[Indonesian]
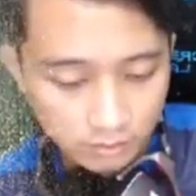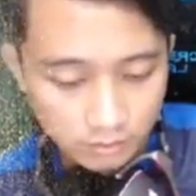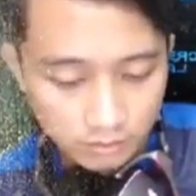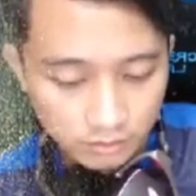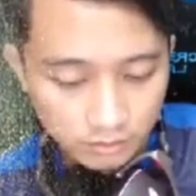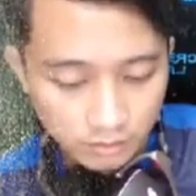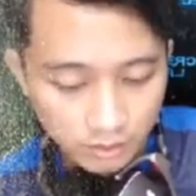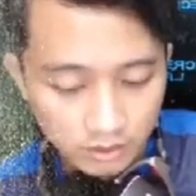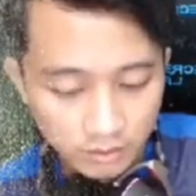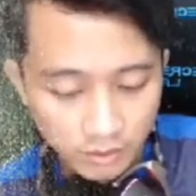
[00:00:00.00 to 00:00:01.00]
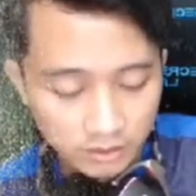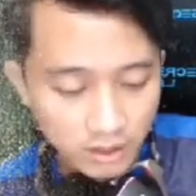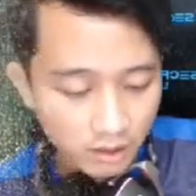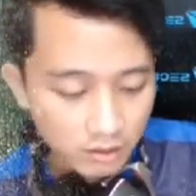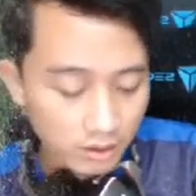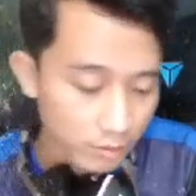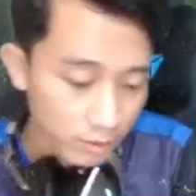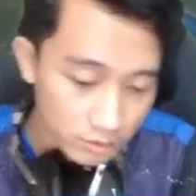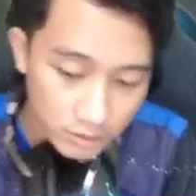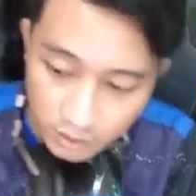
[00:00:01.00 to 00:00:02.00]
Kalau sebelas dari sana
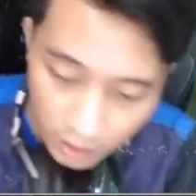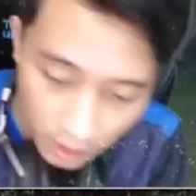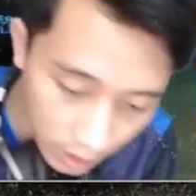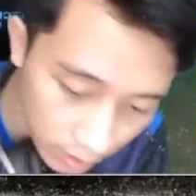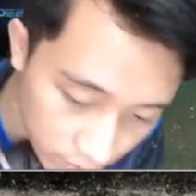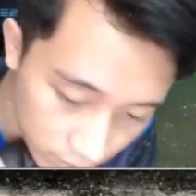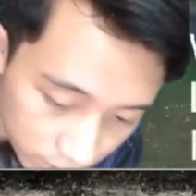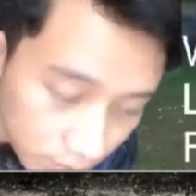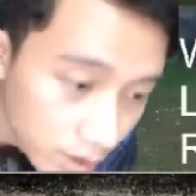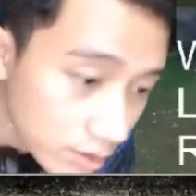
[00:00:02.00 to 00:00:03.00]
bocil, aduh, aduh.